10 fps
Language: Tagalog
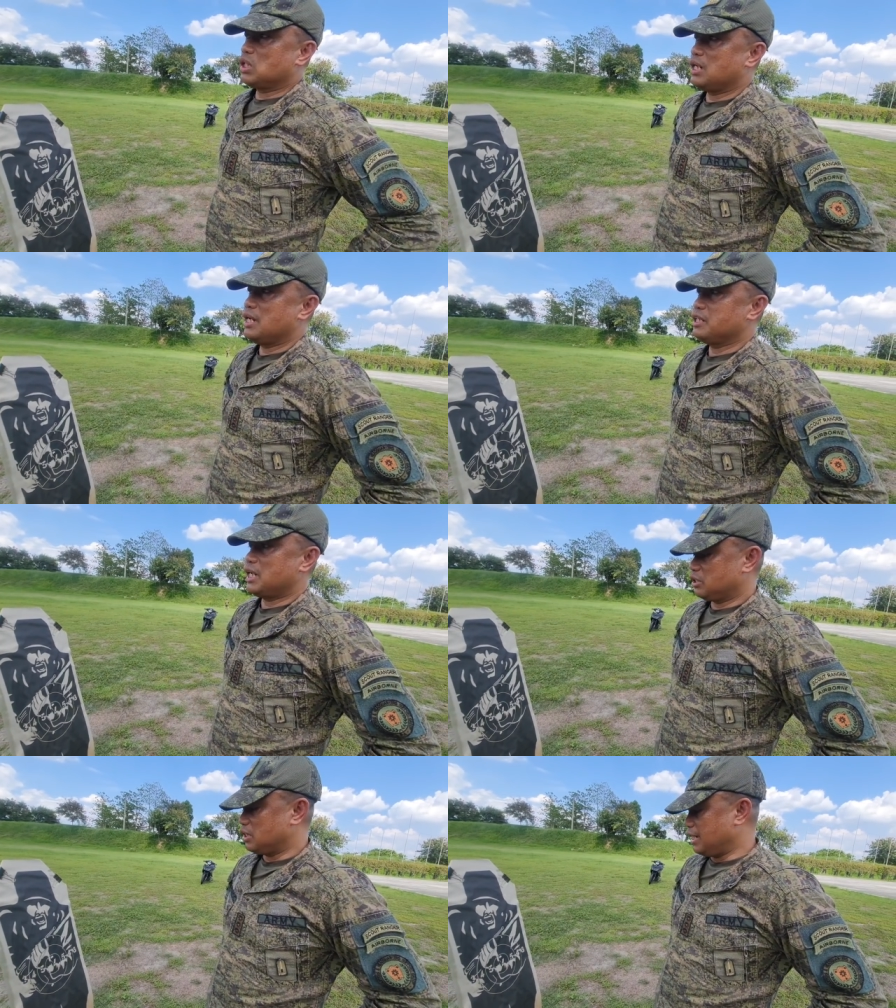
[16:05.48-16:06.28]
na gun,
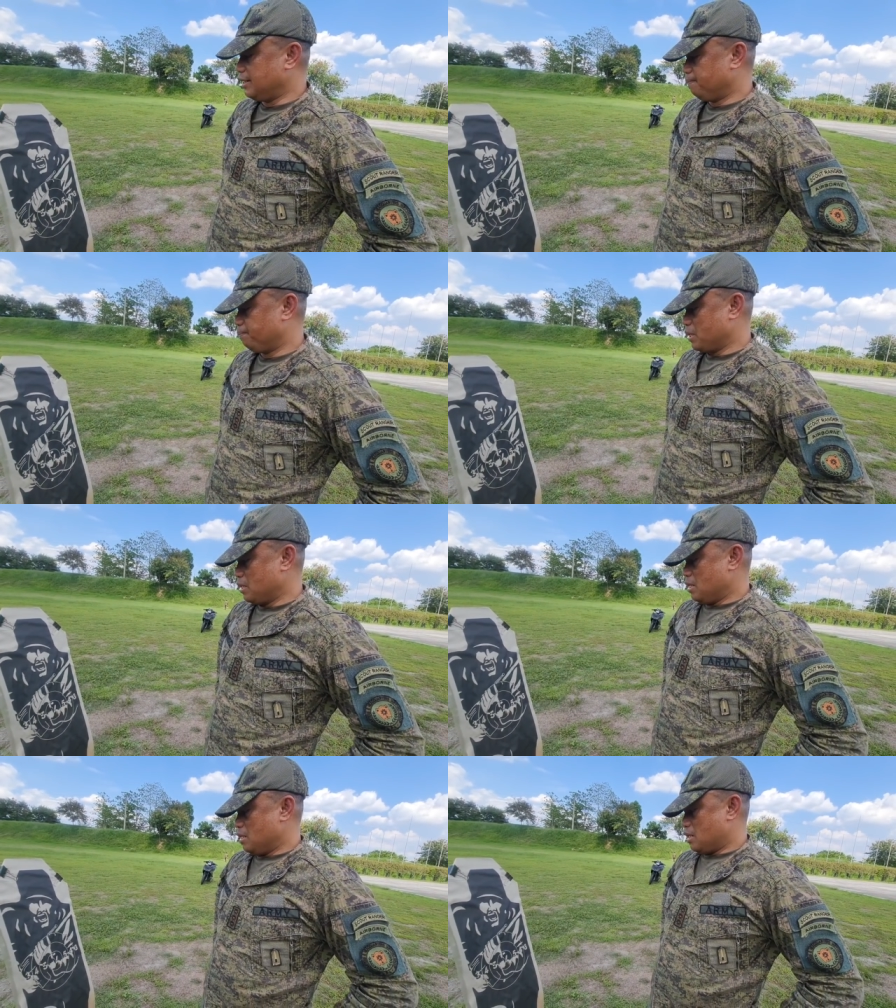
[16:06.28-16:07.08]
gas gun,
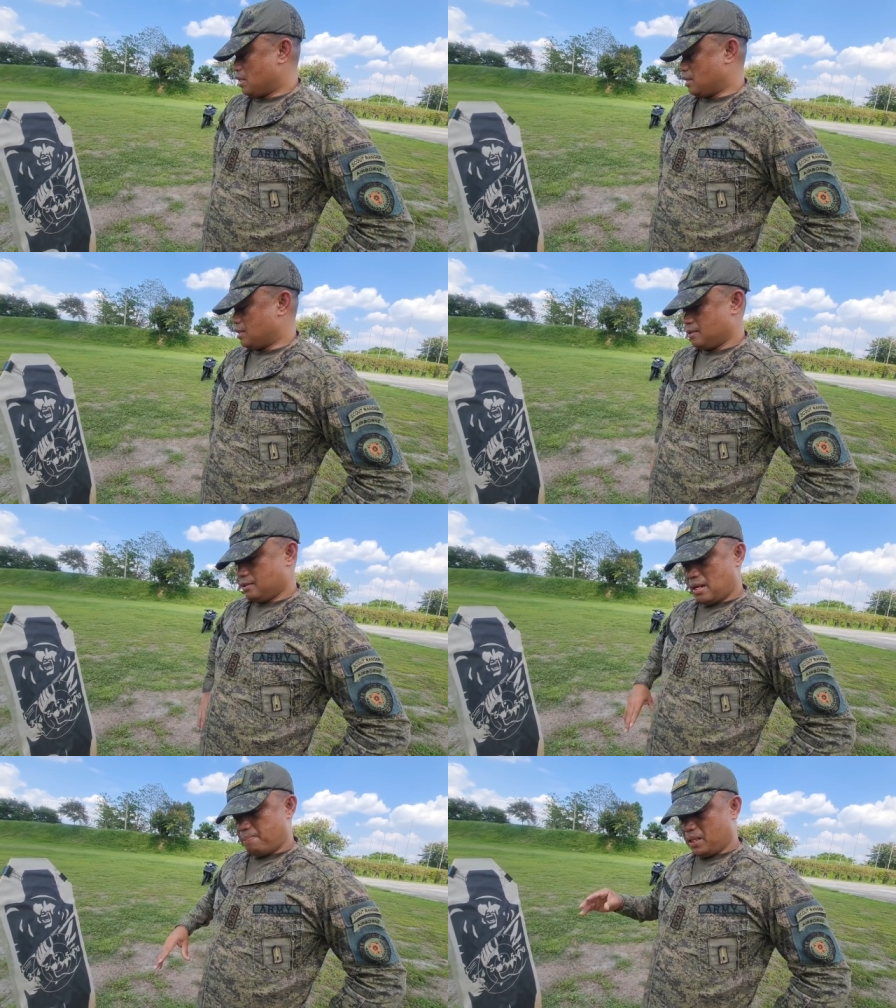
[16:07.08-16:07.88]
uh,
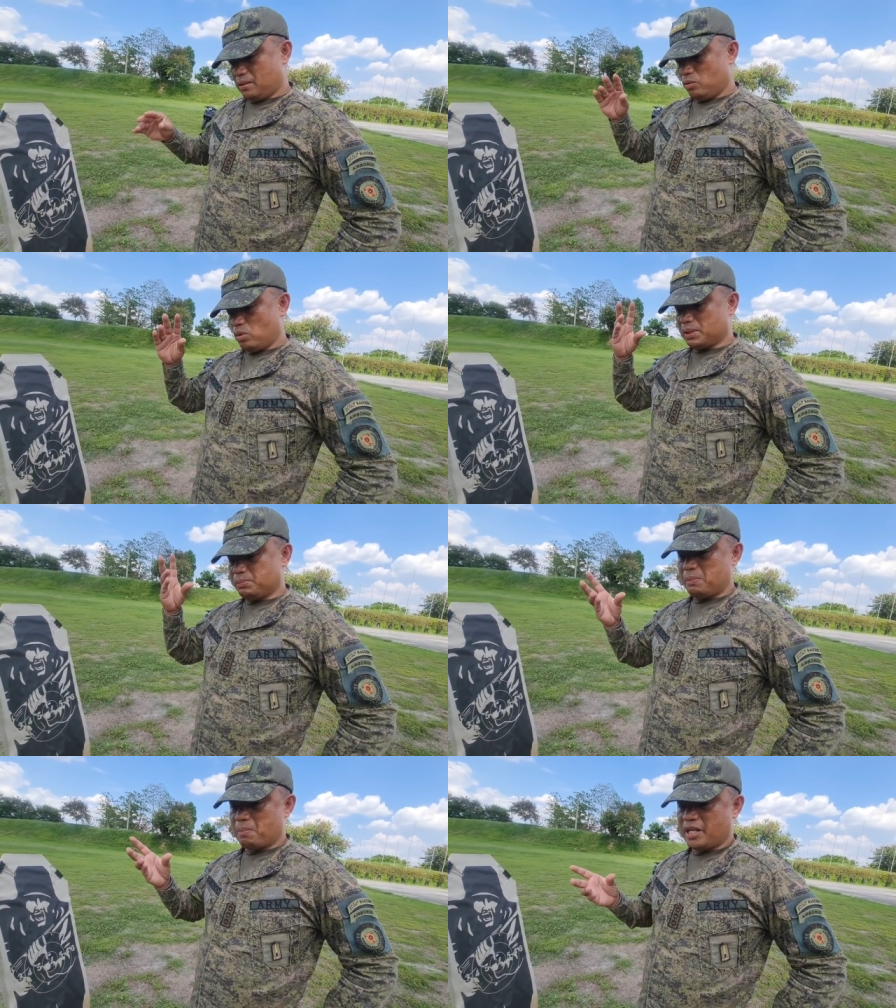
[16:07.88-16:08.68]
dapat we must
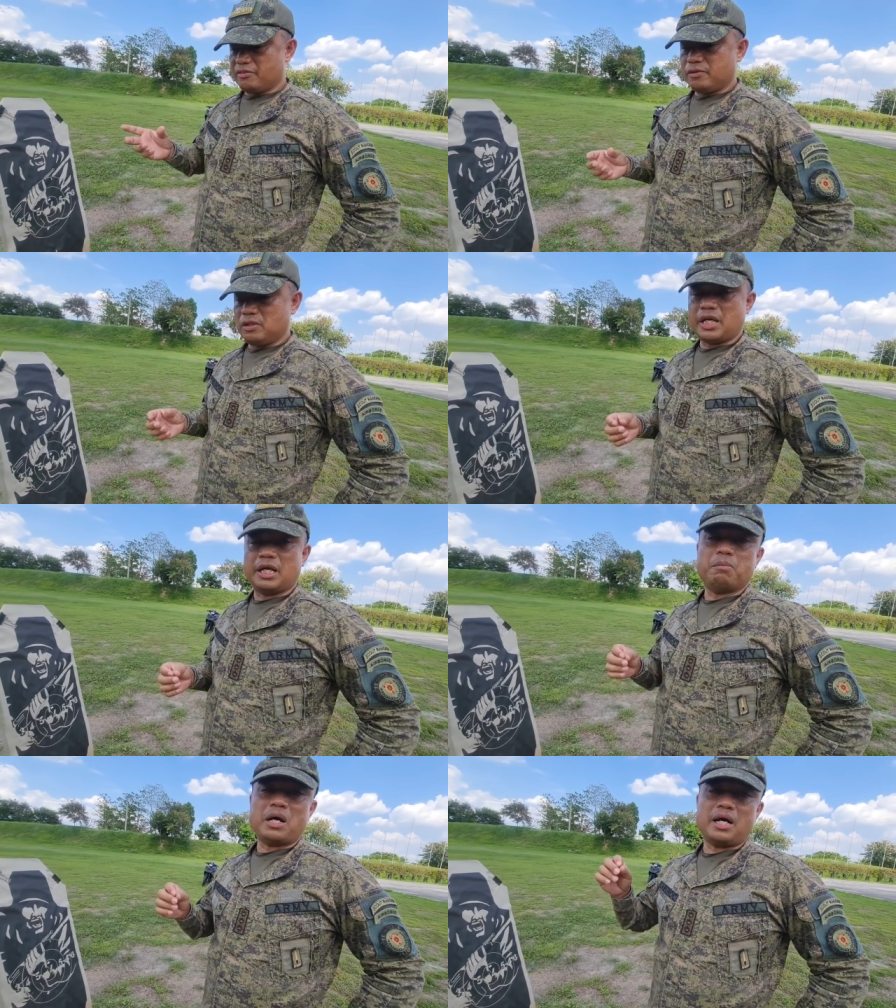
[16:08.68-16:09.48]
be mindful na
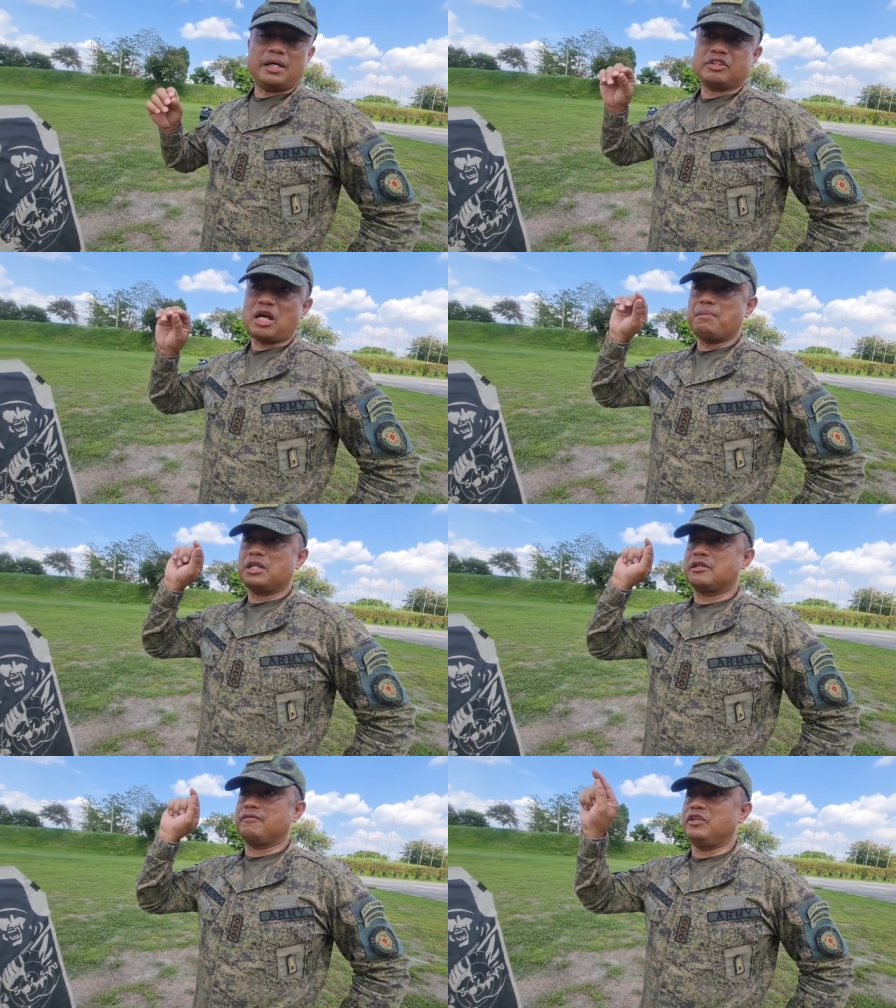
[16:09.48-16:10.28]
iba ang tama
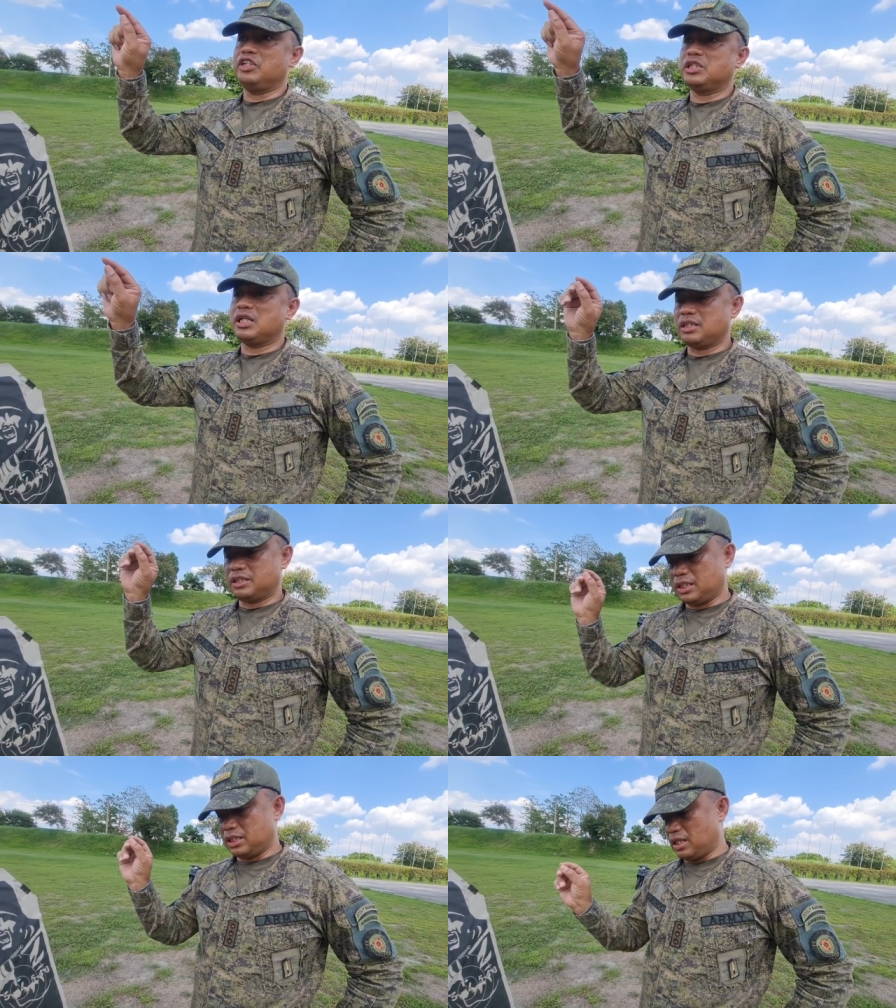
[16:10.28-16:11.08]
sa first shot at
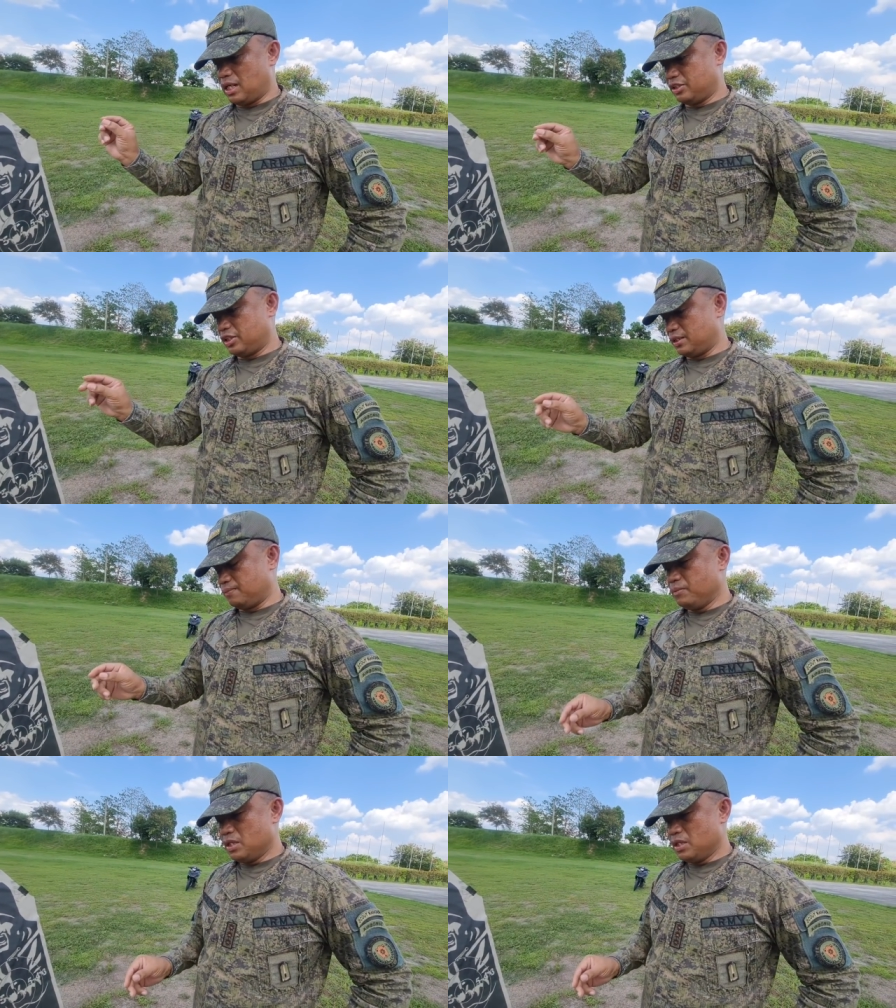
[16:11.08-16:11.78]
saka sa last shot.